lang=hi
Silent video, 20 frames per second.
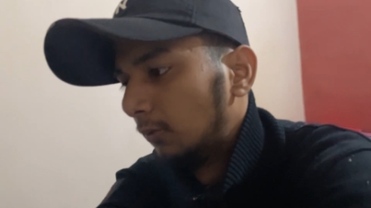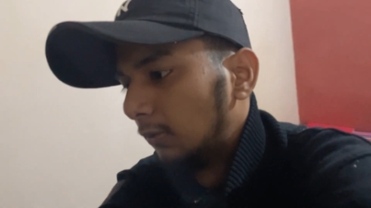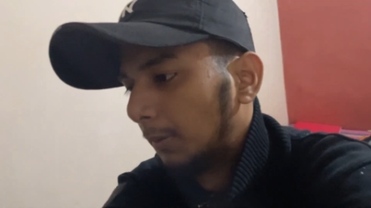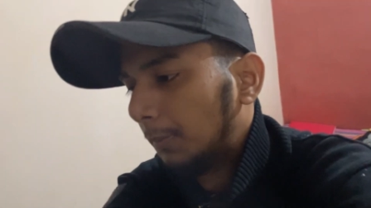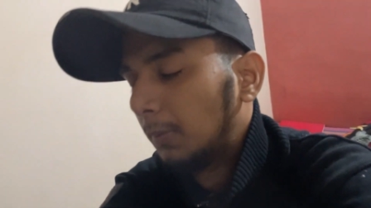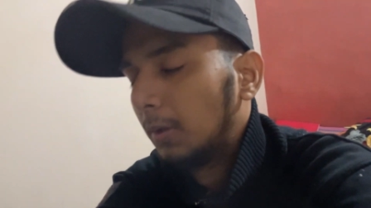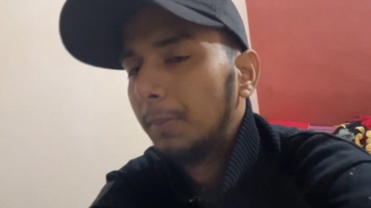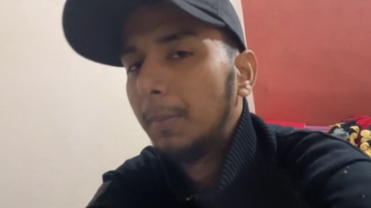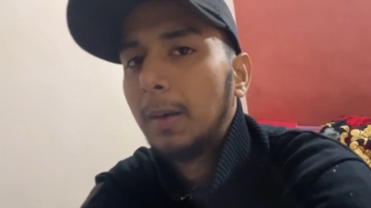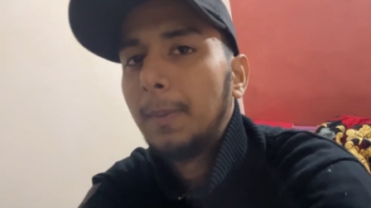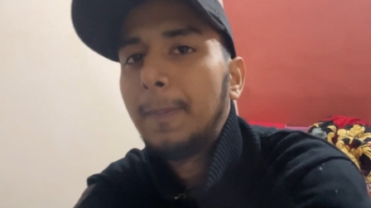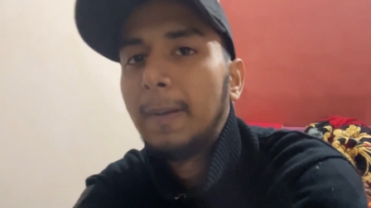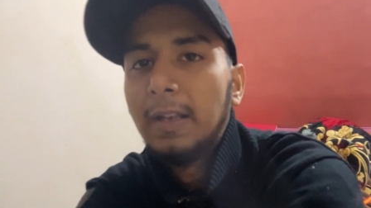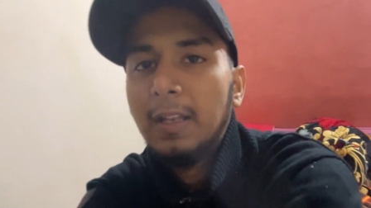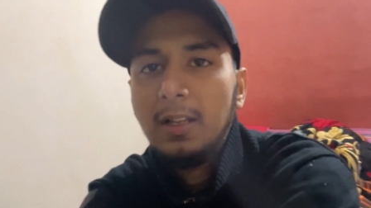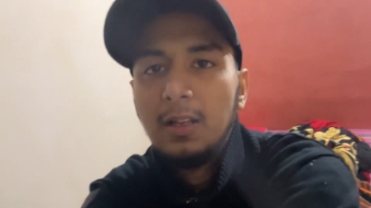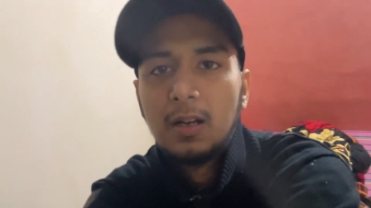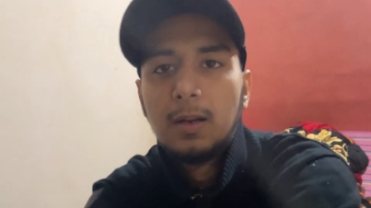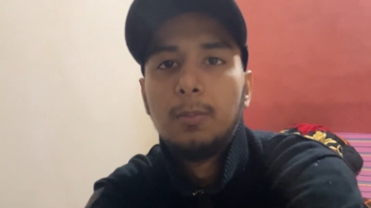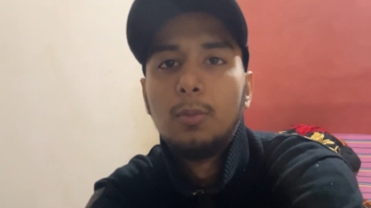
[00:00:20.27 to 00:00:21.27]
जब तक मेरा
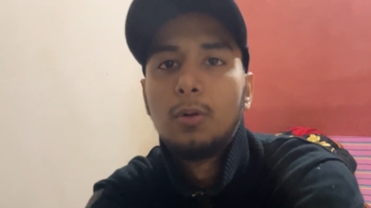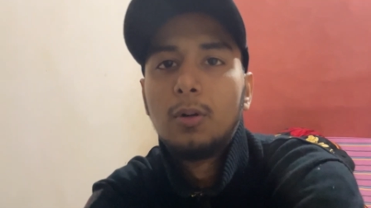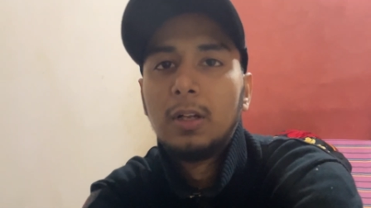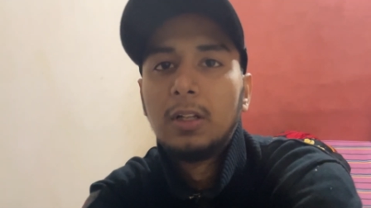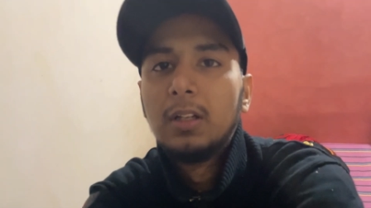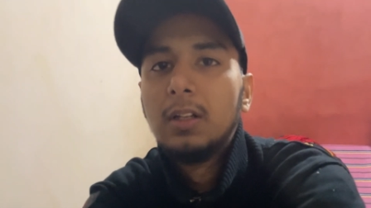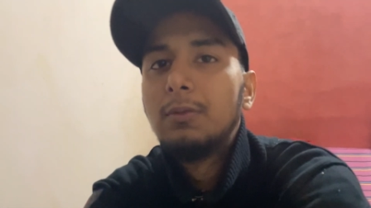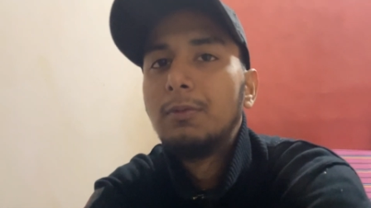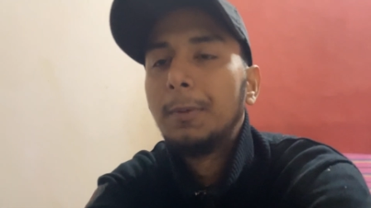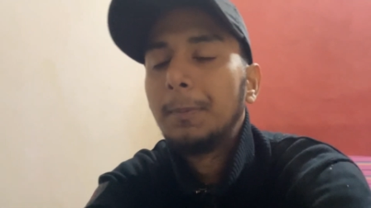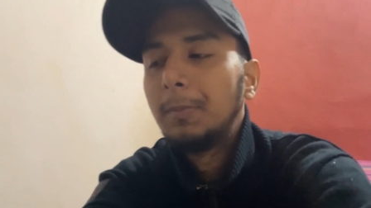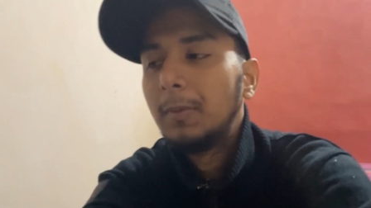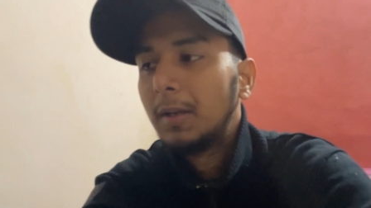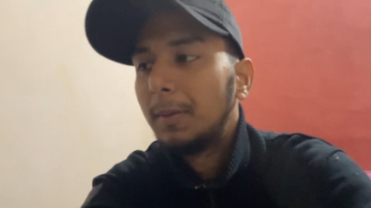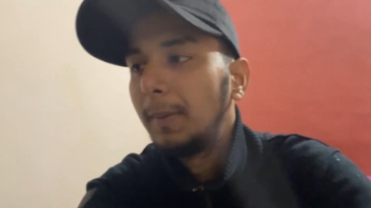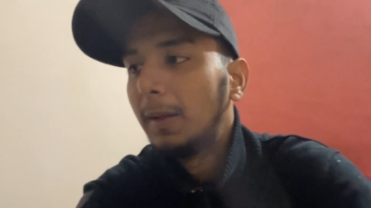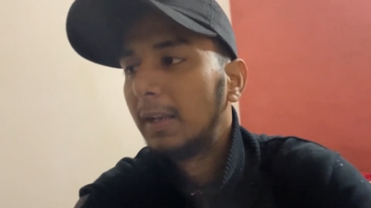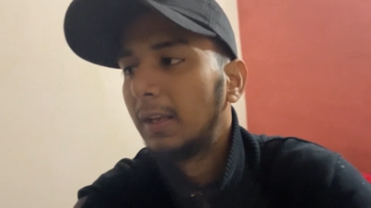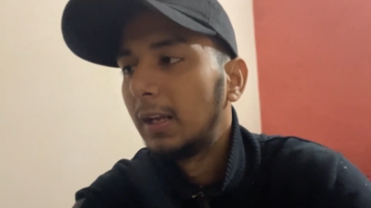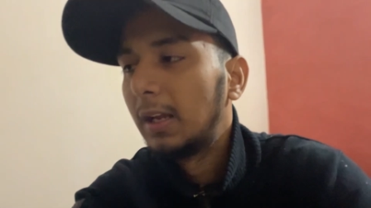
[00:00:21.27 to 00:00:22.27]
पानी गर्म हो रखा था तब तक
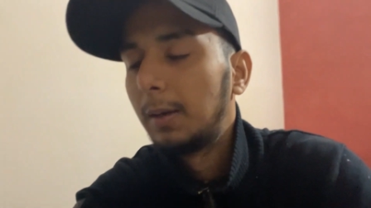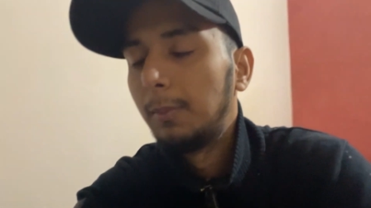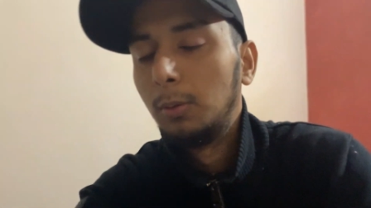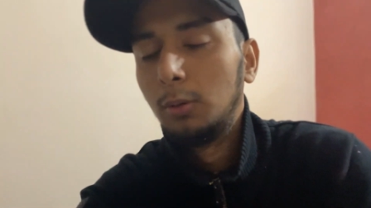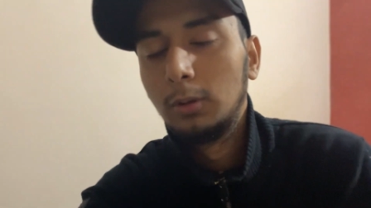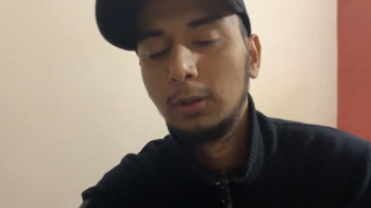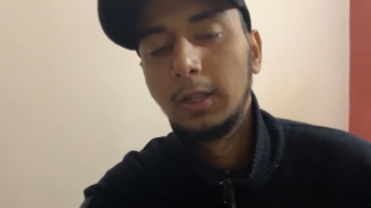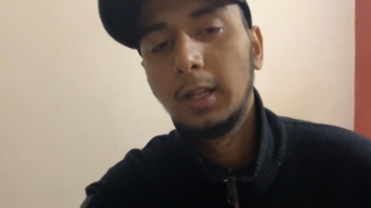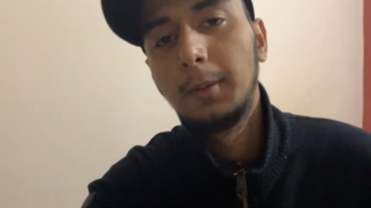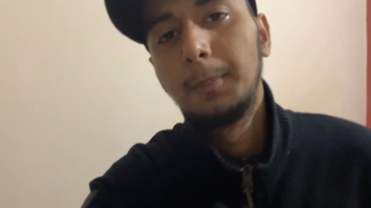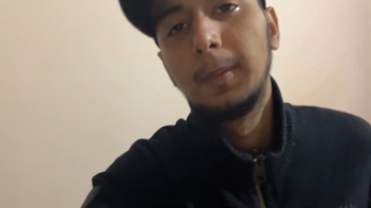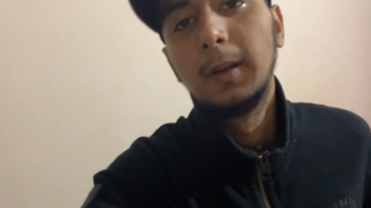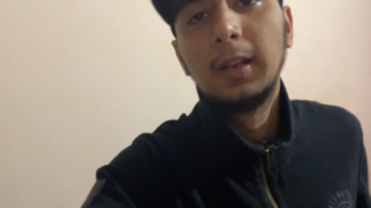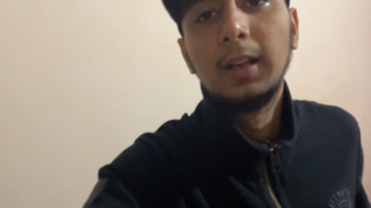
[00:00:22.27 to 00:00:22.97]
मैंने क्या बोलते हैं अपने